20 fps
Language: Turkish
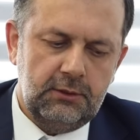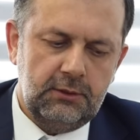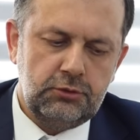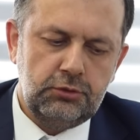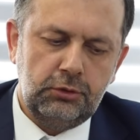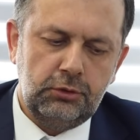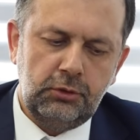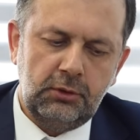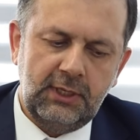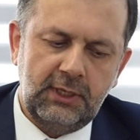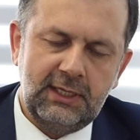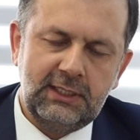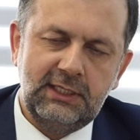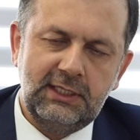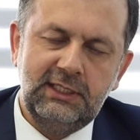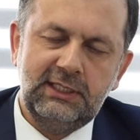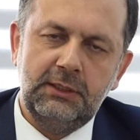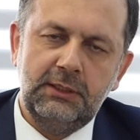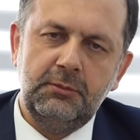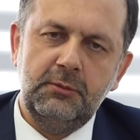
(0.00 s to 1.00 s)
Son olarak
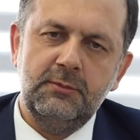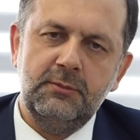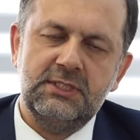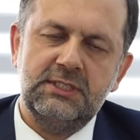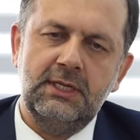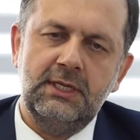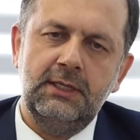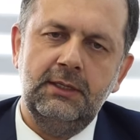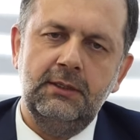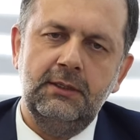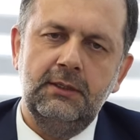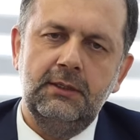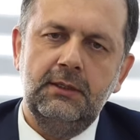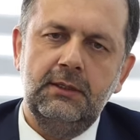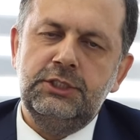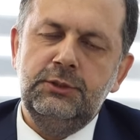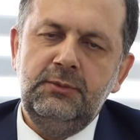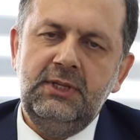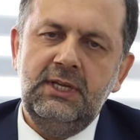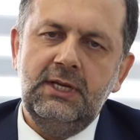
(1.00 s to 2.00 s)
kitabımızda
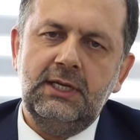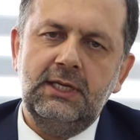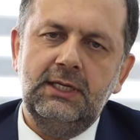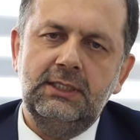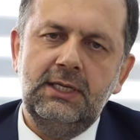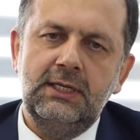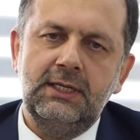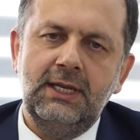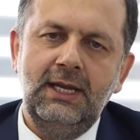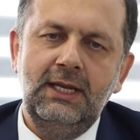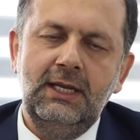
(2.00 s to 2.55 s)
şimdiye kadar